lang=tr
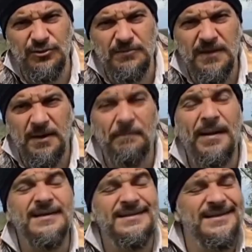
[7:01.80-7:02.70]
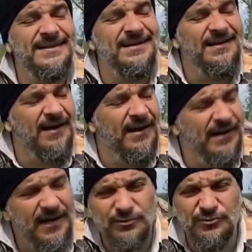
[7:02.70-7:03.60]
ediyorum. Bakteriler
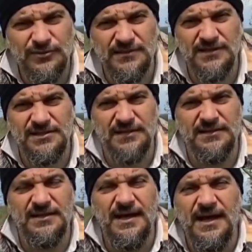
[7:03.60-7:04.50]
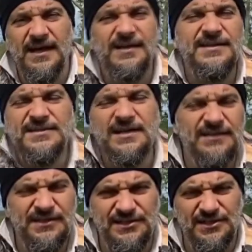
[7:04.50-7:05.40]
hayat kurtaracaktır.
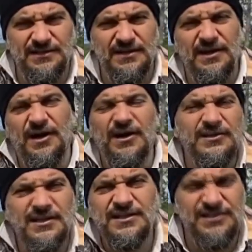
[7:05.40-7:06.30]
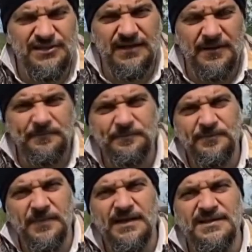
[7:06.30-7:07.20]
İnsanlar için, arılar için de.
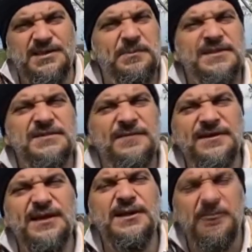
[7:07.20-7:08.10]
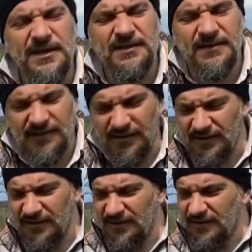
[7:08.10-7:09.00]
Spesifik ne demek?
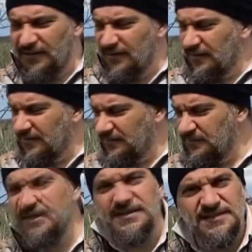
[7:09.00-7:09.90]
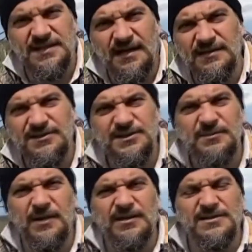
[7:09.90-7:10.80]
Bir
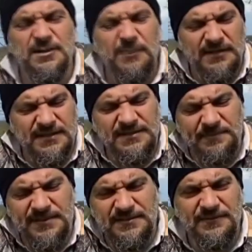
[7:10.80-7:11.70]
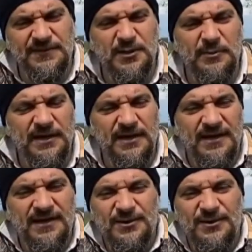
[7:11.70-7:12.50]
sağlıkçıyım aynı zamanda. Spesifik demek